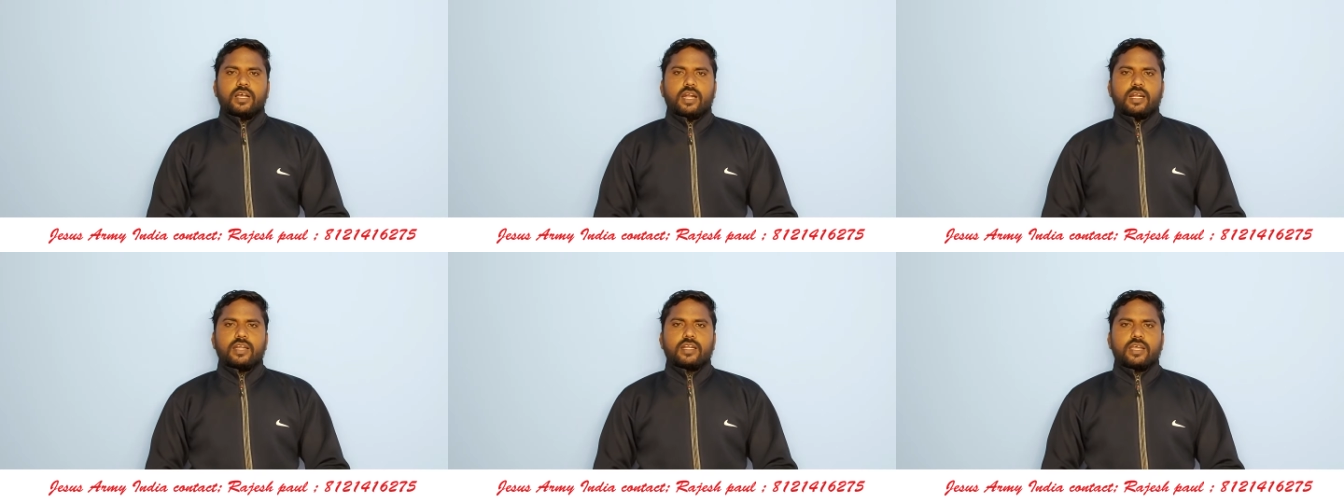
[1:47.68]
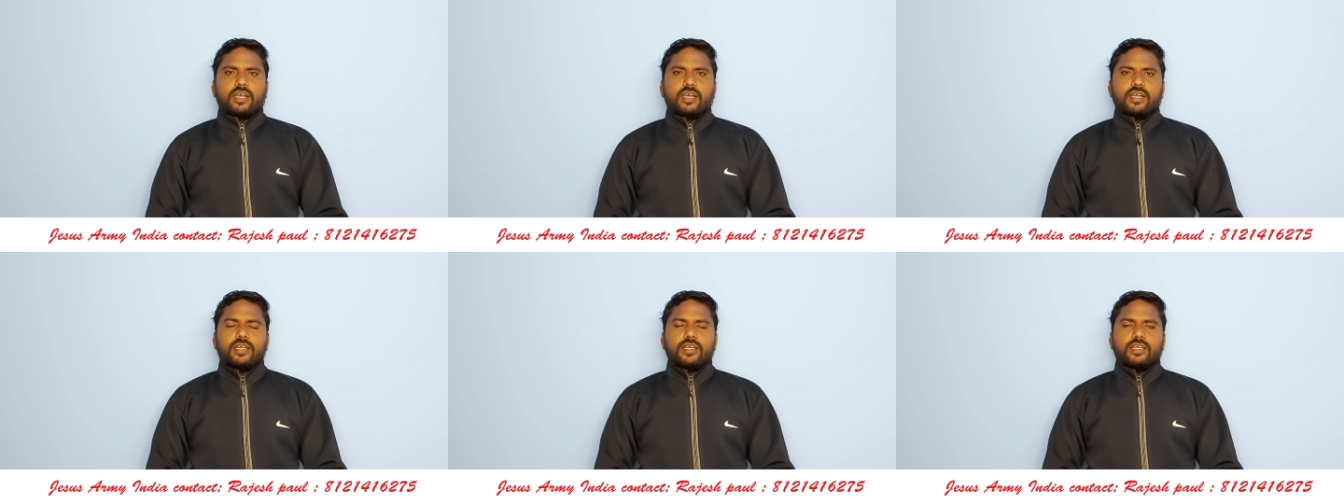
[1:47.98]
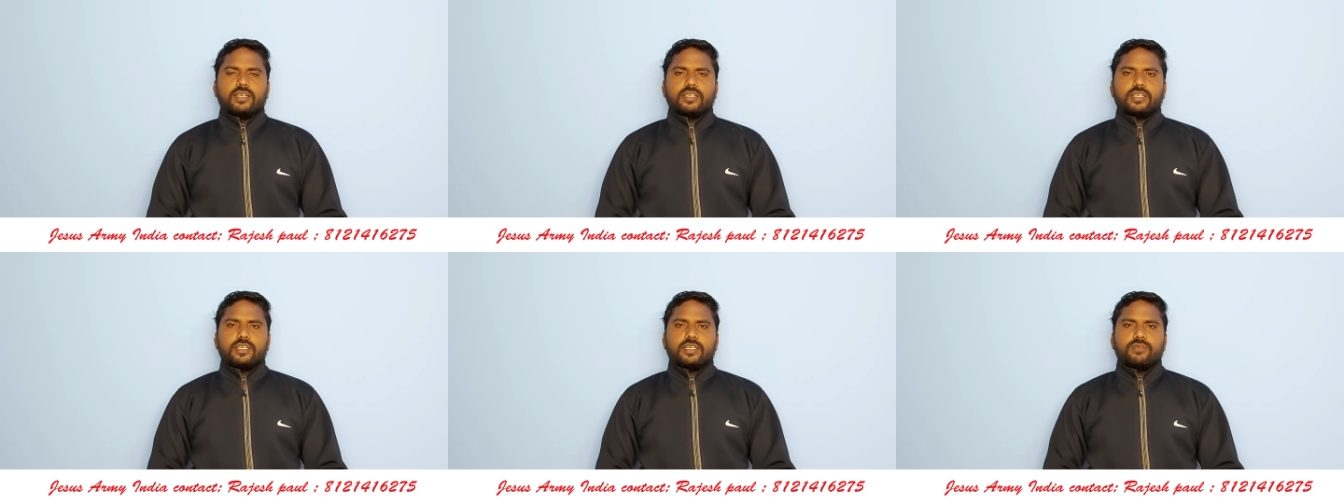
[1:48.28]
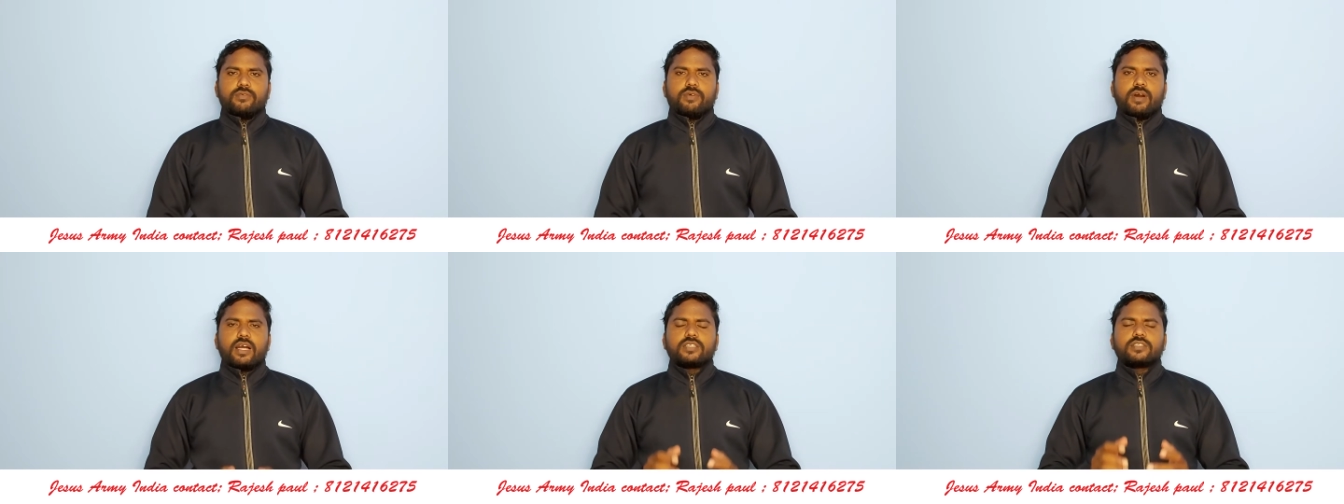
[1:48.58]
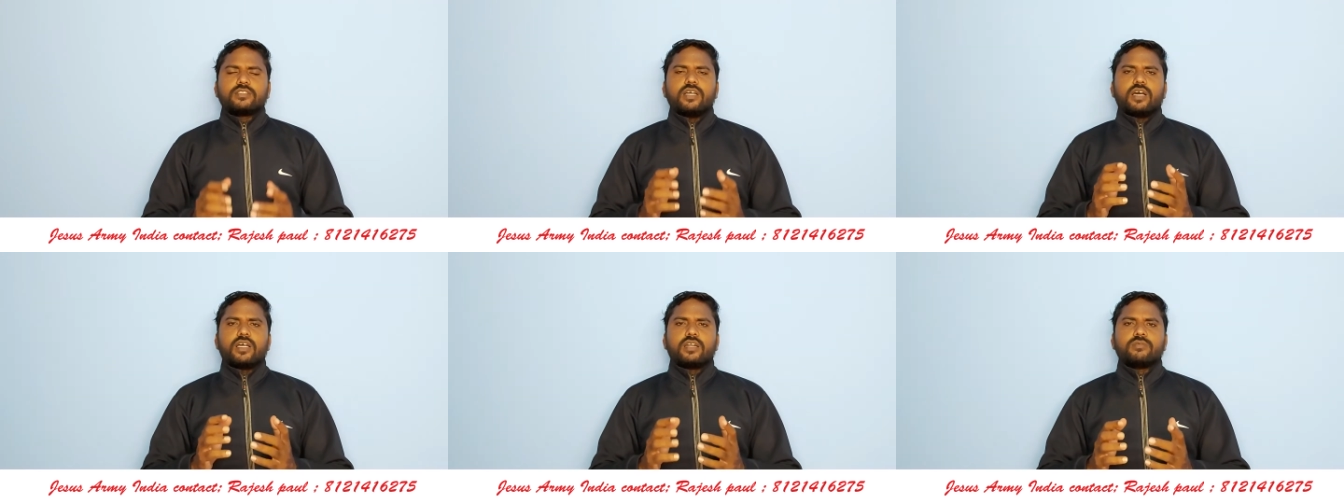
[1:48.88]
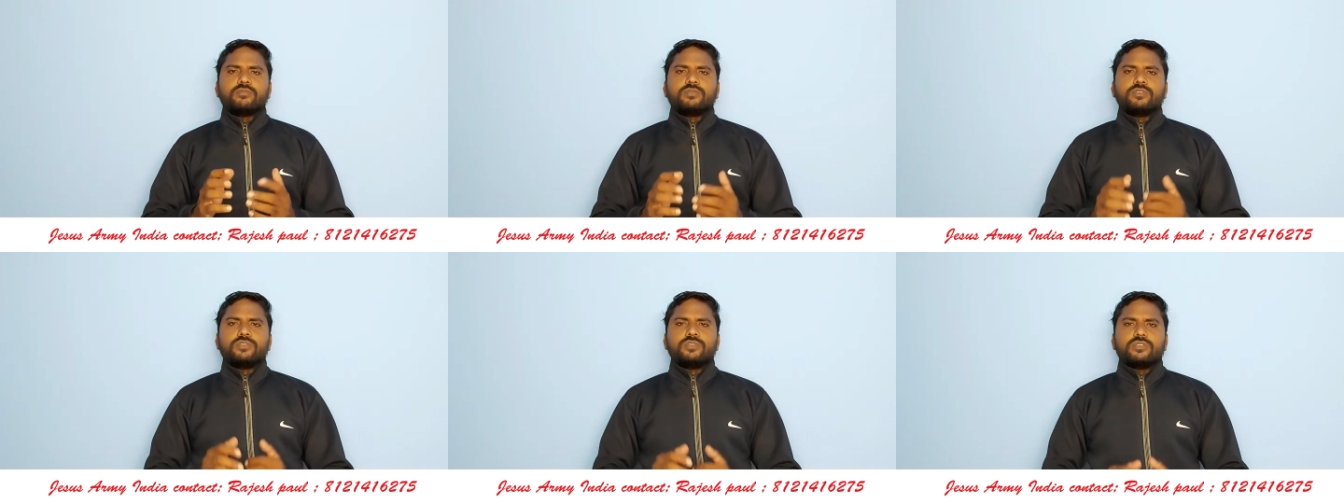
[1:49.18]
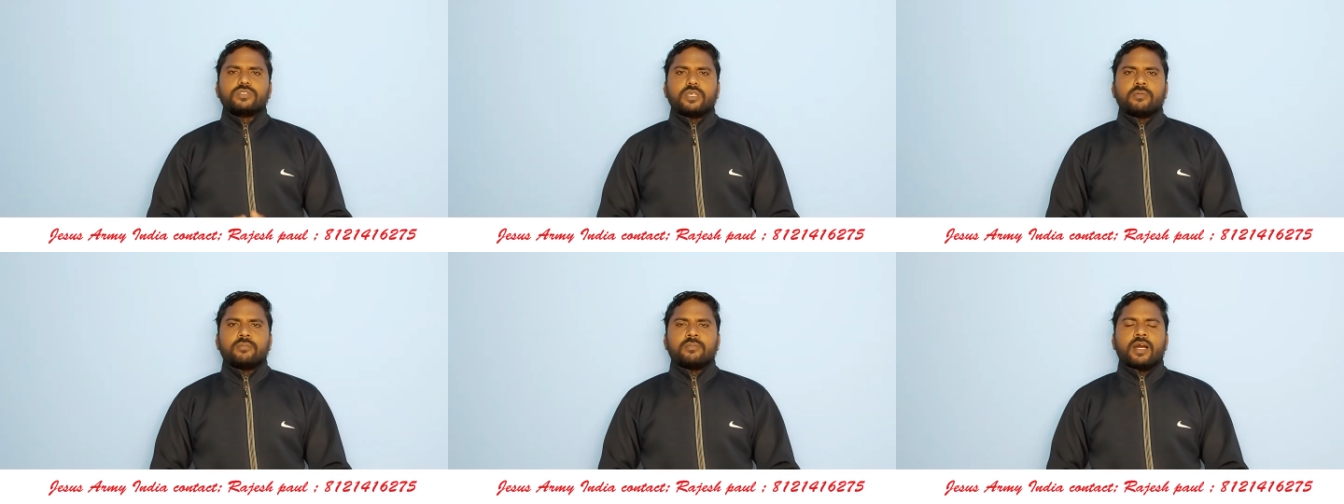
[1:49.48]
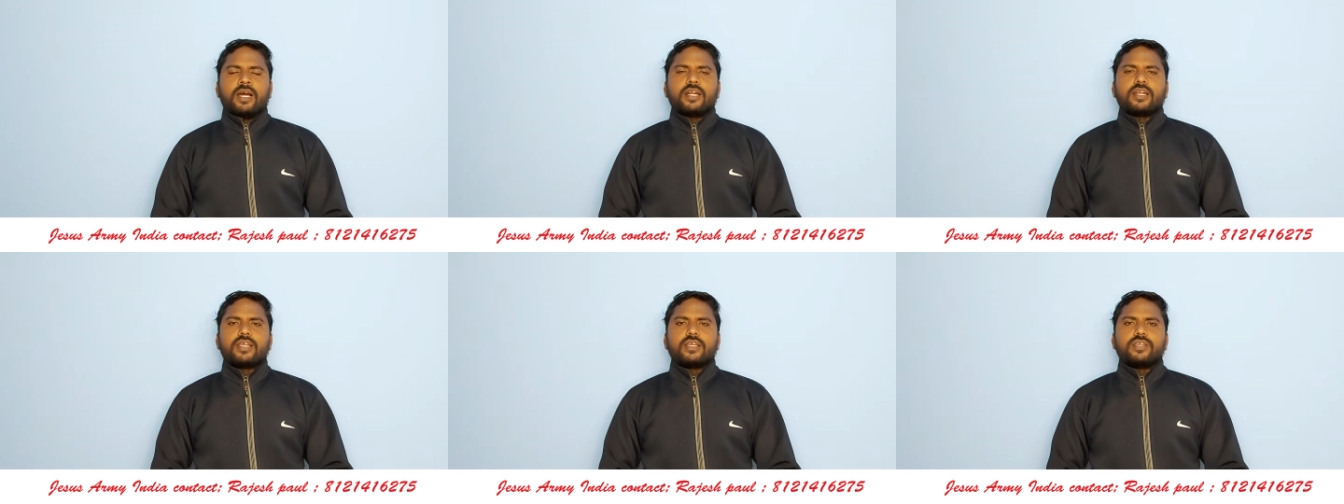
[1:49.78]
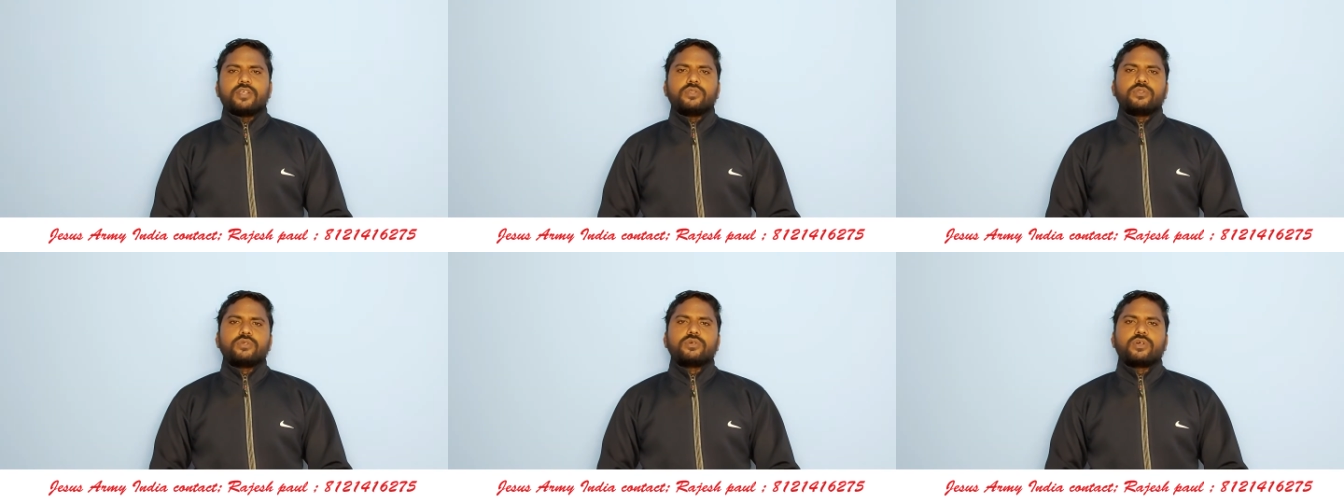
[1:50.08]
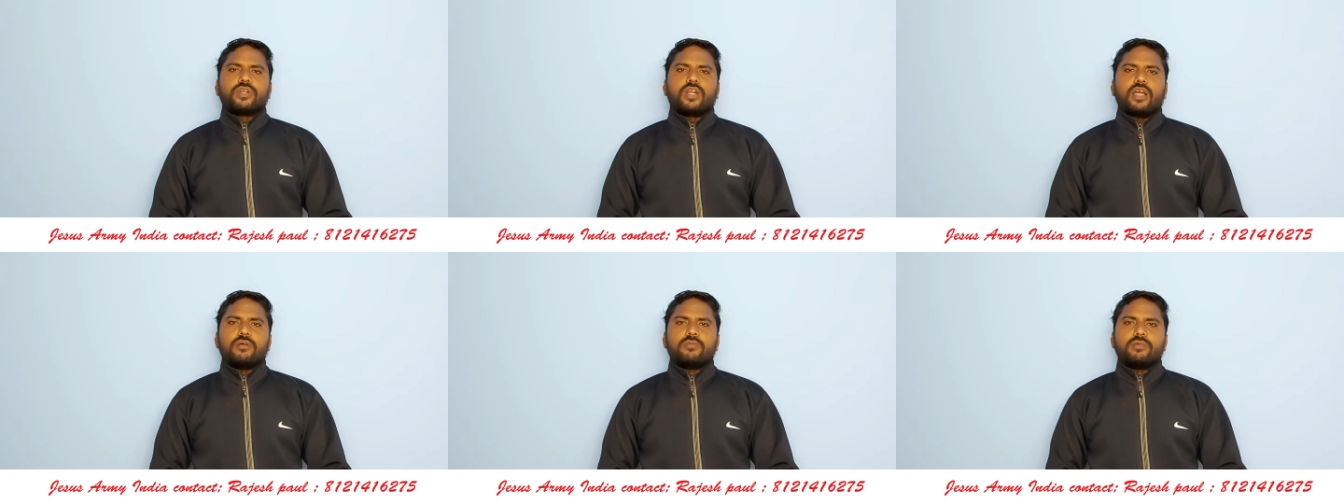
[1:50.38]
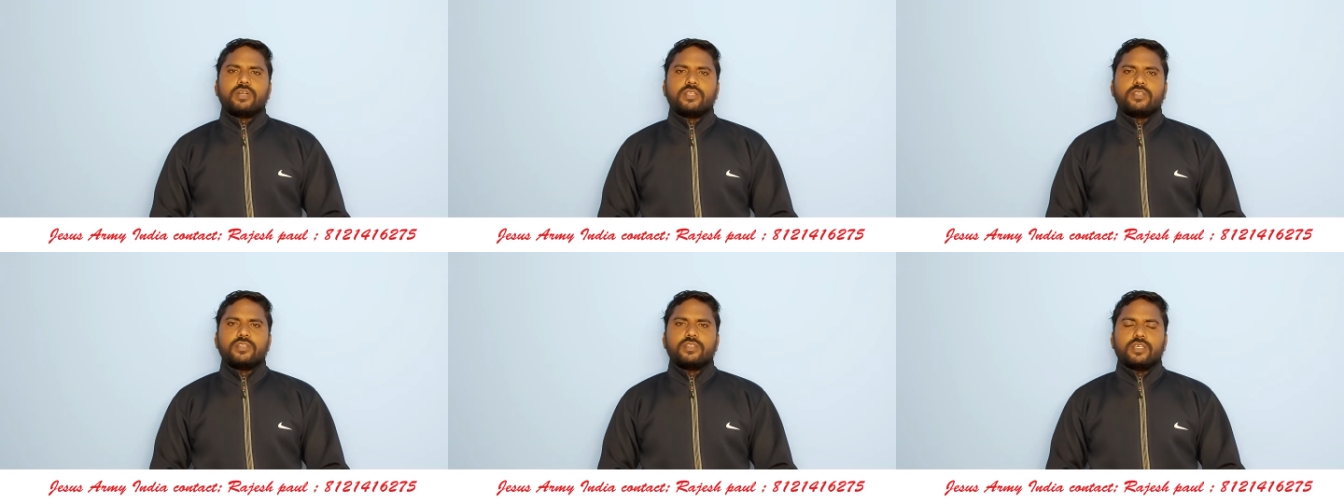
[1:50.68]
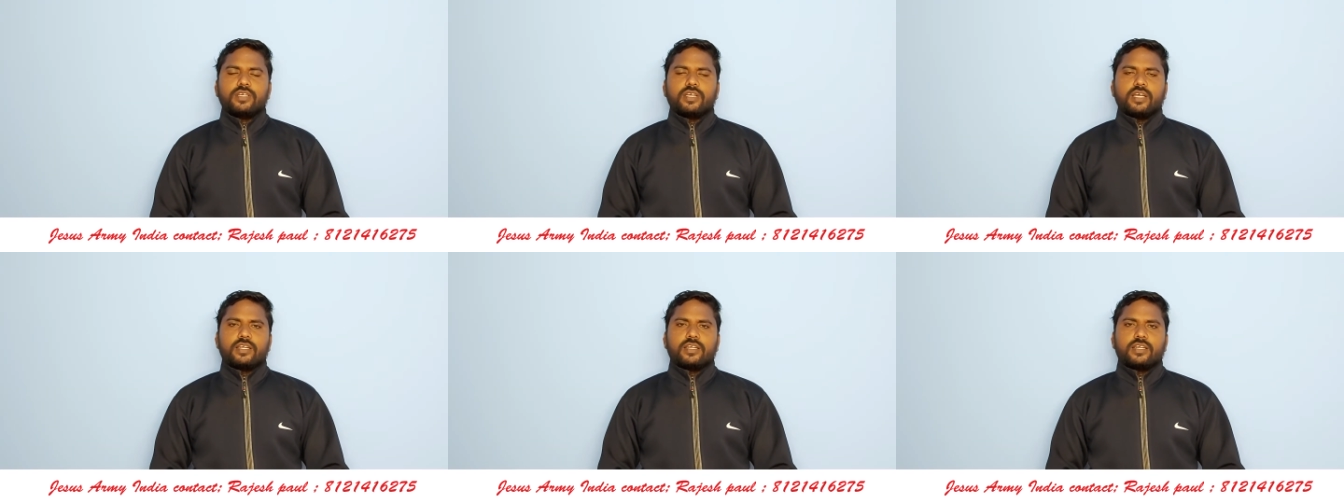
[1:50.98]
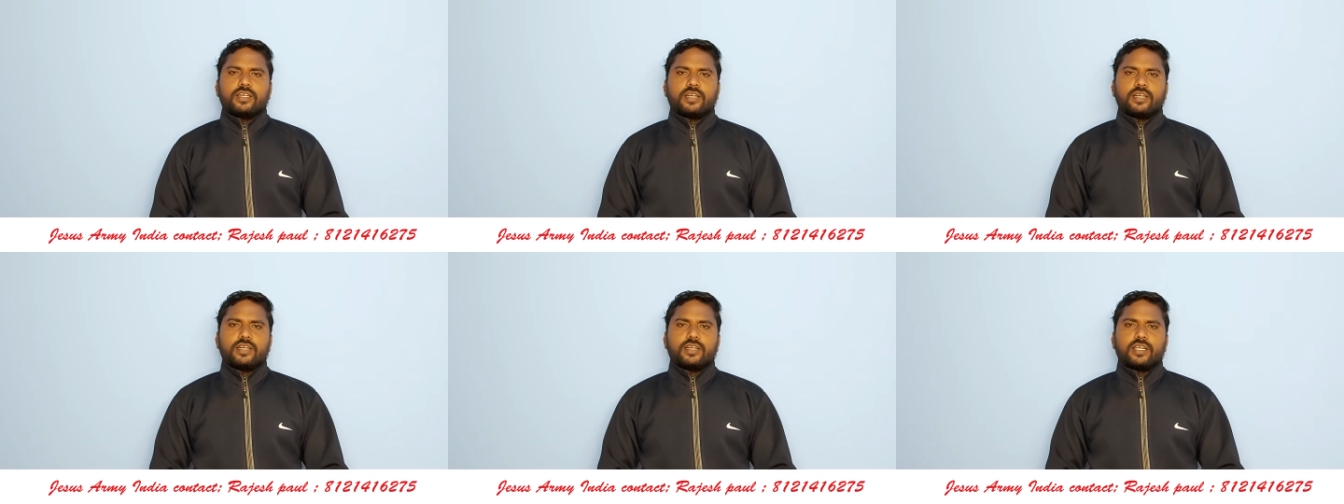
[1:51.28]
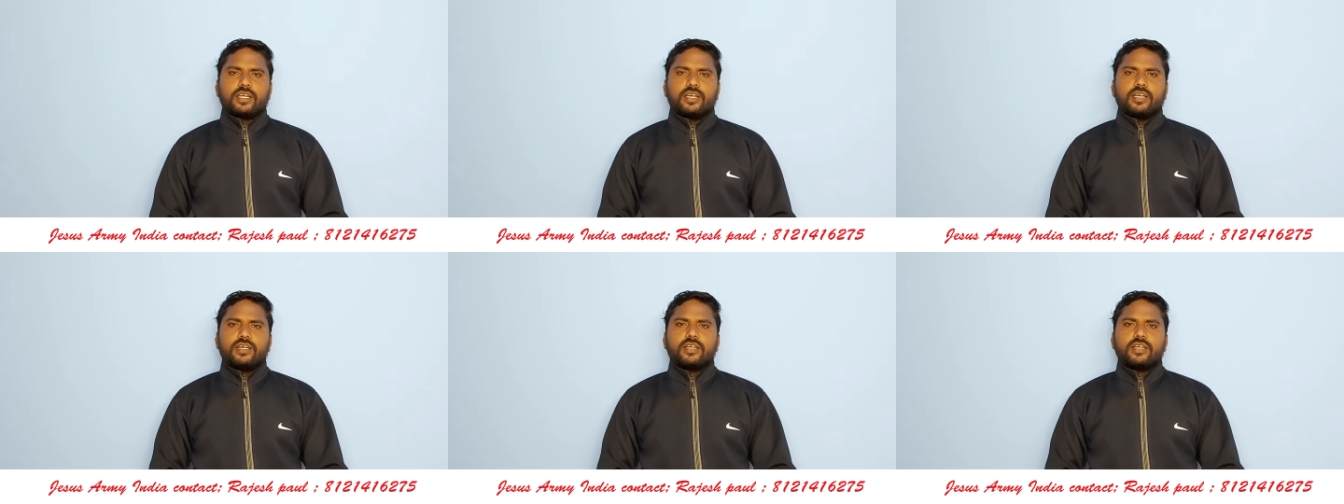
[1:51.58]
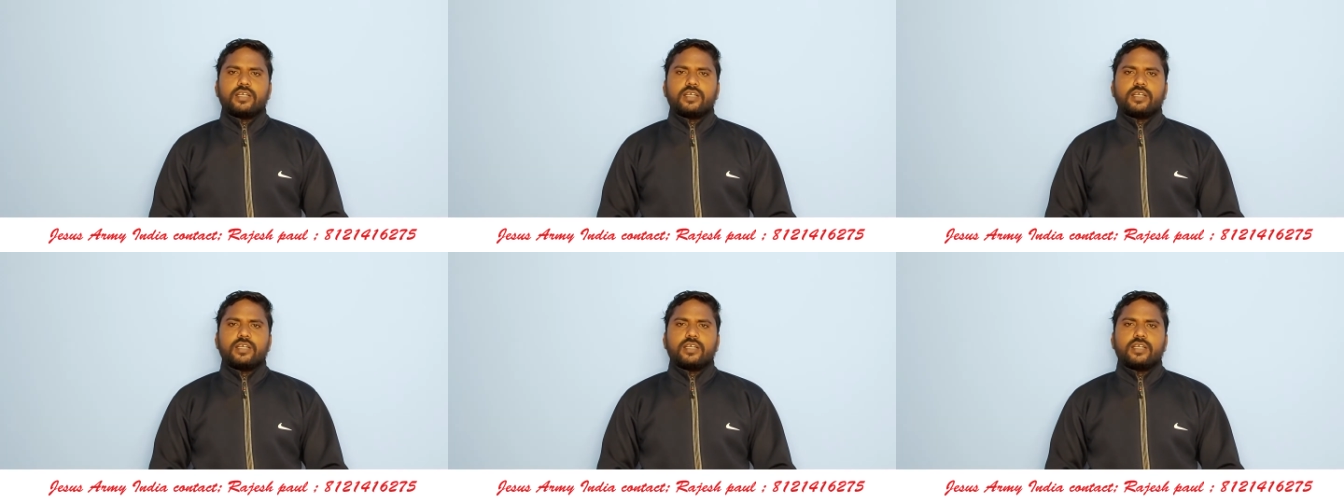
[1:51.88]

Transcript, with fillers: అంటే ఈ వాగ్దానము ఈ మాట ఎందుకు రాయబడింది అని అంటే